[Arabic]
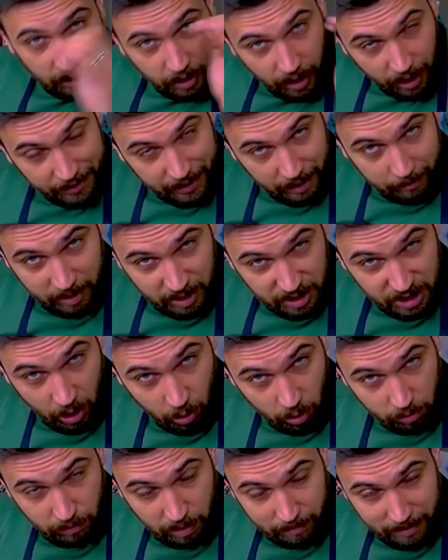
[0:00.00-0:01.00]
رح نعمل
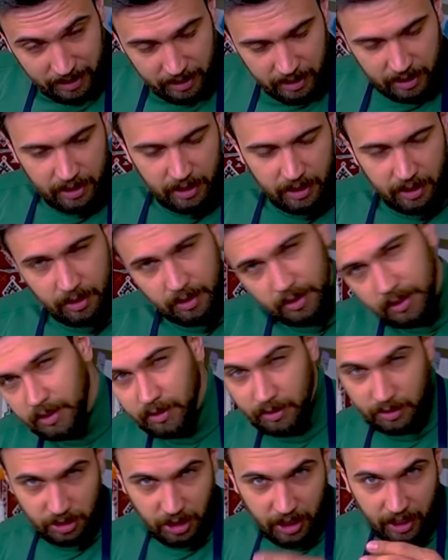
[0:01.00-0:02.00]
شاورما بنيه
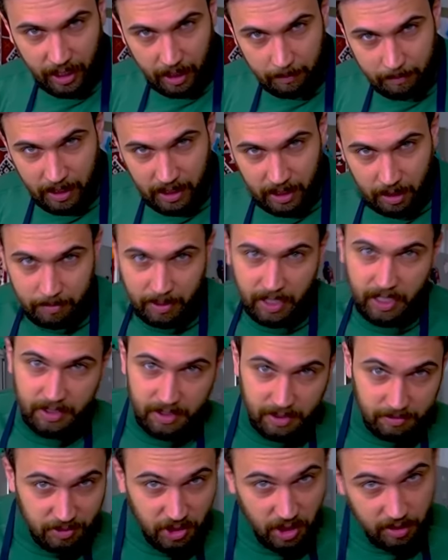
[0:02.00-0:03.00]
شغل عمك
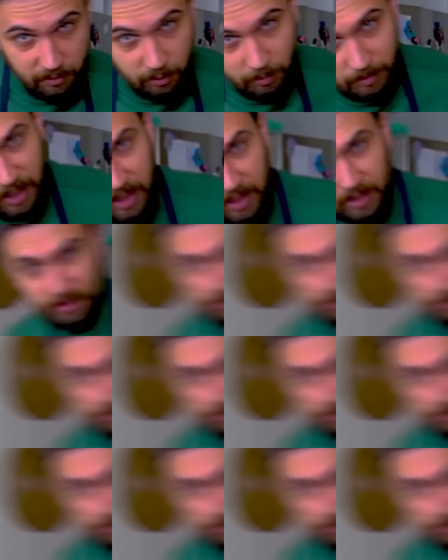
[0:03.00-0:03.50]
ابراتي بشرفوا معي